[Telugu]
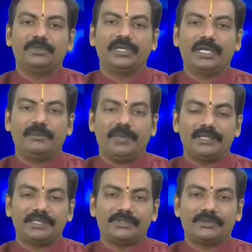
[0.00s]
ముందుకెళ్లే
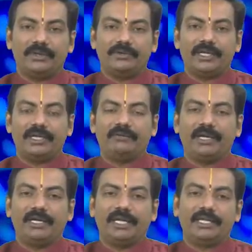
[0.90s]
మ్యాచెస్ కూడా ఉంటాయి
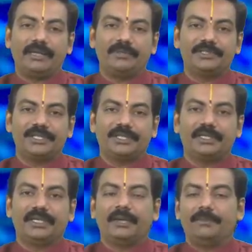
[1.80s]
వాటిని అధిగమించి
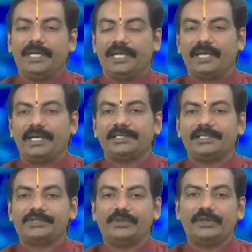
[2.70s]
పరిహారాలు
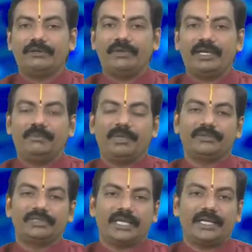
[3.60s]
చేసుకోవటం వల్ల
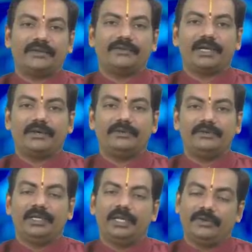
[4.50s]
మనం చక్కటి వివాహం
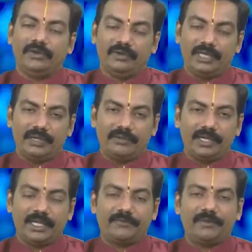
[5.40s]
రెండు వేల ఇరవై
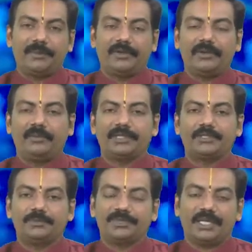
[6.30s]
నాలుగు ఫిబ్రవరి
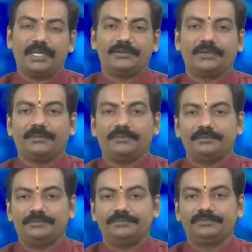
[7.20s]
మార్చిలో చేయగలుగుతాం
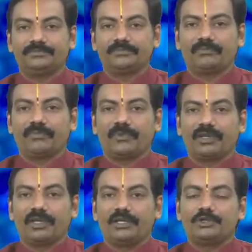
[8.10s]

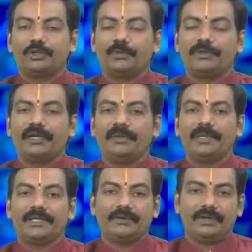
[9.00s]
చూపుడు వేలు
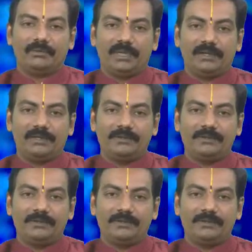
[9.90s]
పెట్టుకోవాలమ్మా